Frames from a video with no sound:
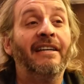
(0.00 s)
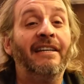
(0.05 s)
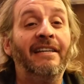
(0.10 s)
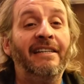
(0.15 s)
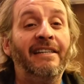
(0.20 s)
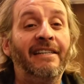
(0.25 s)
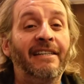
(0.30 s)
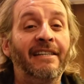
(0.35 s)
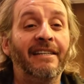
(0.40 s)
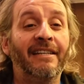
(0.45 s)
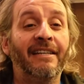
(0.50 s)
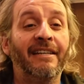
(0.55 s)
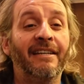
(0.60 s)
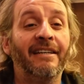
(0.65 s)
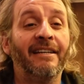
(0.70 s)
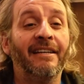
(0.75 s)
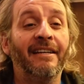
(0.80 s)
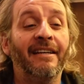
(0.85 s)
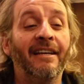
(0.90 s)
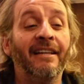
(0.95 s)

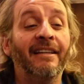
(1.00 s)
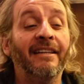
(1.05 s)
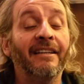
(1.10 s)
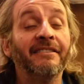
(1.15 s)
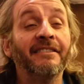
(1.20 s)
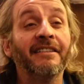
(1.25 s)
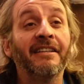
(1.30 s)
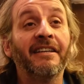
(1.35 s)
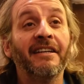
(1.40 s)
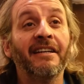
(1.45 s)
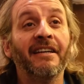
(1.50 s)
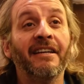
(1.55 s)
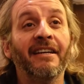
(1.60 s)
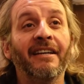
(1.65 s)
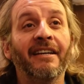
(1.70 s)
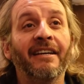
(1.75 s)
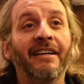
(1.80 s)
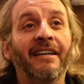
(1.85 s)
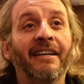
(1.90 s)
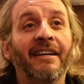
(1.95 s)
Y el taller
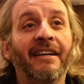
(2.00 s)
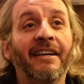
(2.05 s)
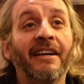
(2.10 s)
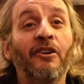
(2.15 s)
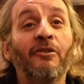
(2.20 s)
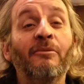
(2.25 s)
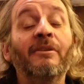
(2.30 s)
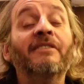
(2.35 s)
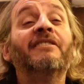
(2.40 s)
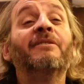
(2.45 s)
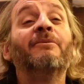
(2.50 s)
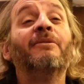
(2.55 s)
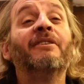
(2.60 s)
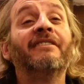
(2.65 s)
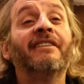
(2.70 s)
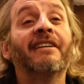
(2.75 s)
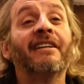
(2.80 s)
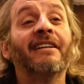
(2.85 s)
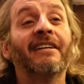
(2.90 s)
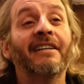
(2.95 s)
que, comenzamos a
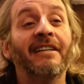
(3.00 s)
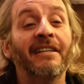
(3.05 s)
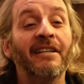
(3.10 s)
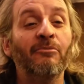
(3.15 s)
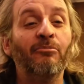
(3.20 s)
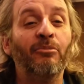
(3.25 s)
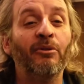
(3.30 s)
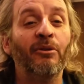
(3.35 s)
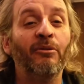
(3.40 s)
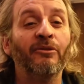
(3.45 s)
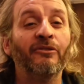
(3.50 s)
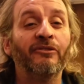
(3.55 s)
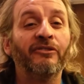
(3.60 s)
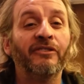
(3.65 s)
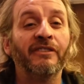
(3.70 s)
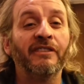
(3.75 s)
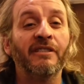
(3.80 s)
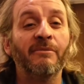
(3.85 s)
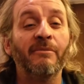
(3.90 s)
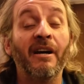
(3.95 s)
dictar acá en el pueblo
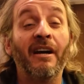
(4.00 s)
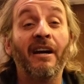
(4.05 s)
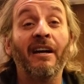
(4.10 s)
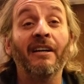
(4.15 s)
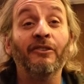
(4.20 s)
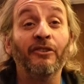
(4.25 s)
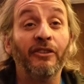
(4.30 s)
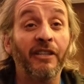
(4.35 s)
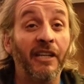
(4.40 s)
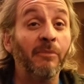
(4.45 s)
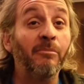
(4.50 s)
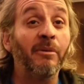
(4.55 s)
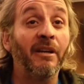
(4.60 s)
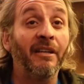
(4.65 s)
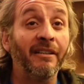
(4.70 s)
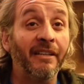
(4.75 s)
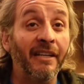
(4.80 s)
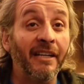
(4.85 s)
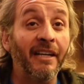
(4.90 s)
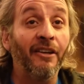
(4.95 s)
se llama Cantoterapia
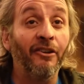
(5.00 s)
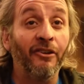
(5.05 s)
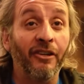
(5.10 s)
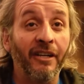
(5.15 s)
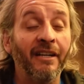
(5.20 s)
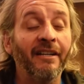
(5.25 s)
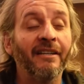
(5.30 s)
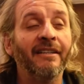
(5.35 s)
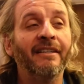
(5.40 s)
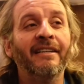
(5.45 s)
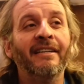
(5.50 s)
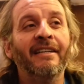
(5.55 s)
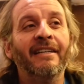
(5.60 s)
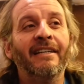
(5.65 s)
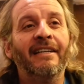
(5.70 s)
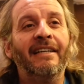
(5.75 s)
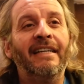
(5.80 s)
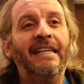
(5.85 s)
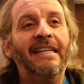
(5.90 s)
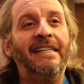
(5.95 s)
Integradora
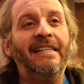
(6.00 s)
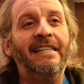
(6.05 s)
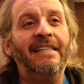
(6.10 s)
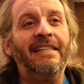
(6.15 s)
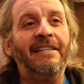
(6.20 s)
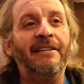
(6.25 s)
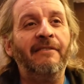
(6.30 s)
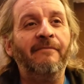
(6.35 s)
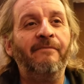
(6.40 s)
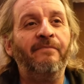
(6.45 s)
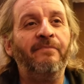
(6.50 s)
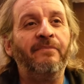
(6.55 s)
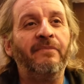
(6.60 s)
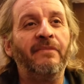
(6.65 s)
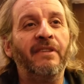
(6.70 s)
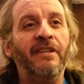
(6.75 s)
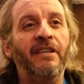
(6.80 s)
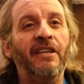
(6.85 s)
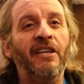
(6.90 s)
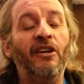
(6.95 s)
y,
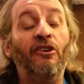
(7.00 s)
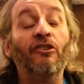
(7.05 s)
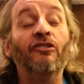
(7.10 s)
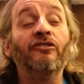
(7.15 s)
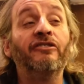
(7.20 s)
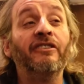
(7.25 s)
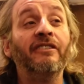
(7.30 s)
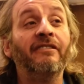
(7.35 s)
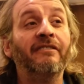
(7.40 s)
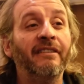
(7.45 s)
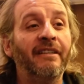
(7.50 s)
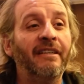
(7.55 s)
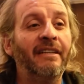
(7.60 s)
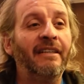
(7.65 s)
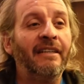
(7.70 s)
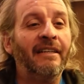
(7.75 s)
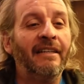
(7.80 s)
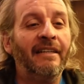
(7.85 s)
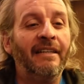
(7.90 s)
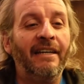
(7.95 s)
consiste
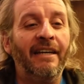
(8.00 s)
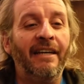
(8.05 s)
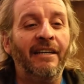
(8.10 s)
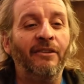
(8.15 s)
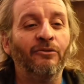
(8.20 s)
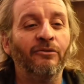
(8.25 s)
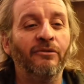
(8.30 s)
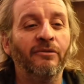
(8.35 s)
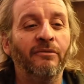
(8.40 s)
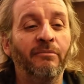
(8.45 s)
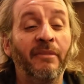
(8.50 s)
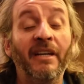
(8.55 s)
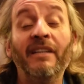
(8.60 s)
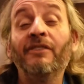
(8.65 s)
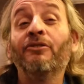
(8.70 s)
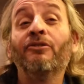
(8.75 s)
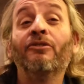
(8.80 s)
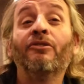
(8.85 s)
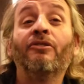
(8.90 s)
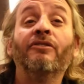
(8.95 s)
en un
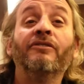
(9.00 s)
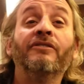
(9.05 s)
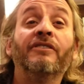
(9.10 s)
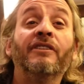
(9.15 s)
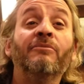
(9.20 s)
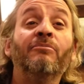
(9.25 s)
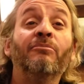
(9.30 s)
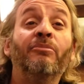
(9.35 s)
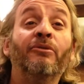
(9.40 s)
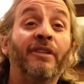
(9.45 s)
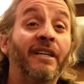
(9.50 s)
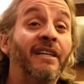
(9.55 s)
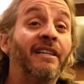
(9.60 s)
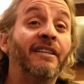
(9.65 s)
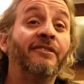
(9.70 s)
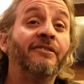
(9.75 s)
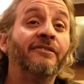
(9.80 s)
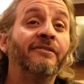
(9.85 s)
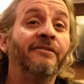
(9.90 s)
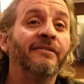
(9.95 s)
método
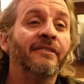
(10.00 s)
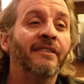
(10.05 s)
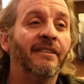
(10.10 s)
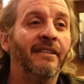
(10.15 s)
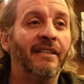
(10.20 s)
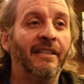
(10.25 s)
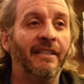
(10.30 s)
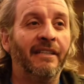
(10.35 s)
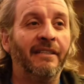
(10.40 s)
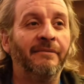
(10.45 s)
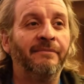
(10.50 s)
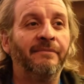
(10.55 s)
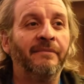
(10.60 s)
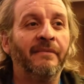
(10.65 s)
contemporáneo ¿eh?